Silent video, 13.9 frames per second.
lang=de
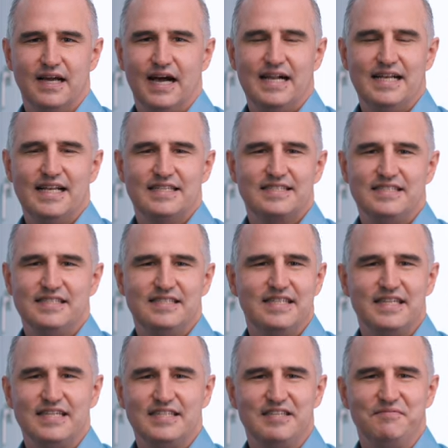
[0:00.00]
All das sind
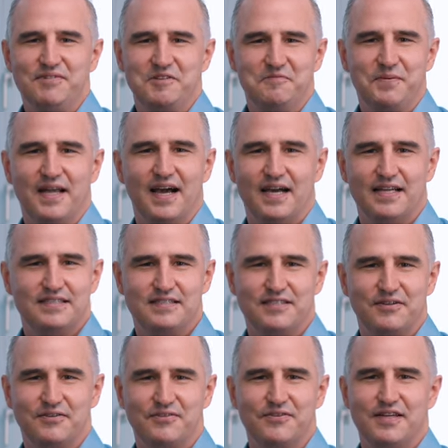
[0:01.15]
Dinge, die mich
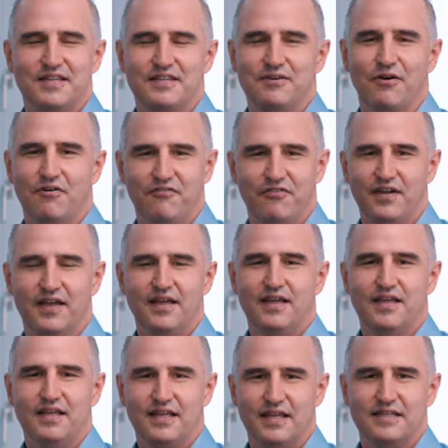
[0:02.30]
begeistern und ich hoffe,
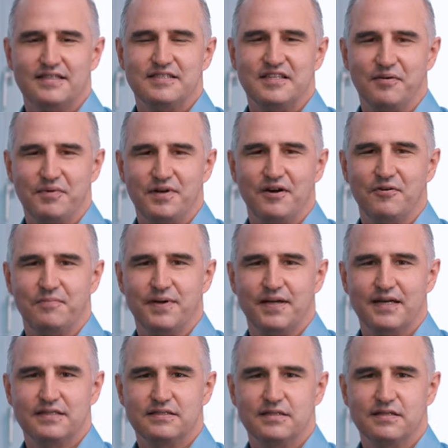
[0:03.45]
ich kann Sie damit auch
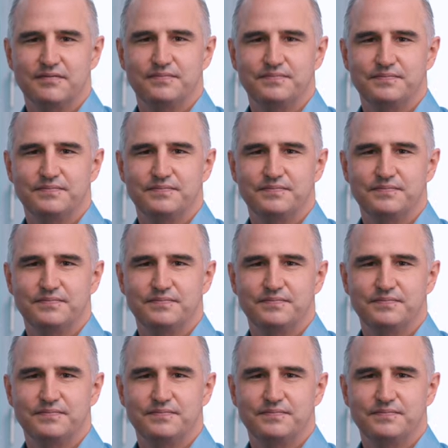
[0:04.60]
begeistern.